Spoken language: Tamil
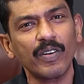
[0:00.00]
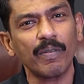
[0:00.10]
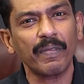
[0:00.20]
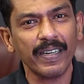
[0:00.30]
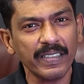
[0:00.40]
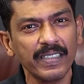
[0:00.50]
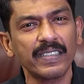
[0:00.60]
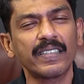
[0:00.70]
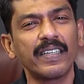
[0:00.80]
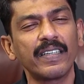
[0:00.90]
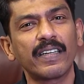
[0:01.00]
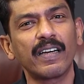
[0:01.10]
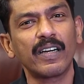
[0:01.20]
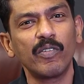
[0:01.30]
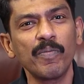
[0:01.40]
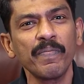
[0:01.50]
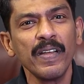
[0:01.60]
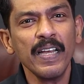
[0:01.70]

இருக்கணும் கன்சிஸ்டண்ட்டாகவும்